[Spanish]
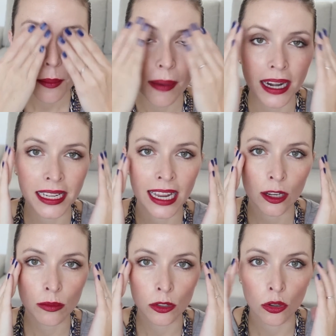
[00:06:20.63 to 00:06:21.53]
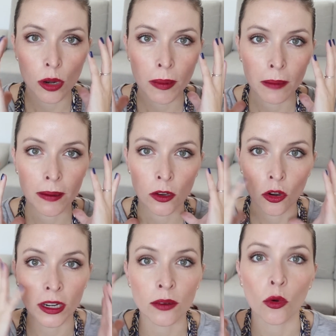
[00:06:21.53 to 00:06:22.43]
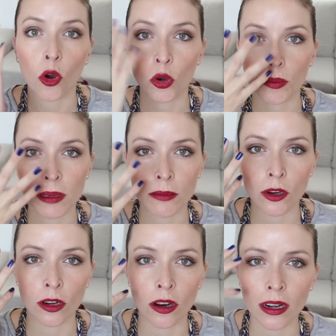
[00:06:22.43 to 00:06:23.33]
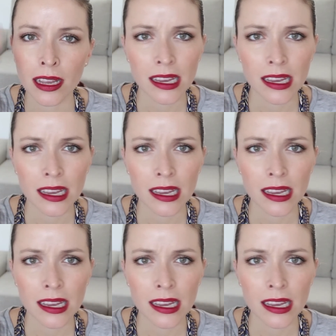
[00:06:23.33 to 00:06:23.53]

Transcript: bañar como todo el párpado con un, mismo color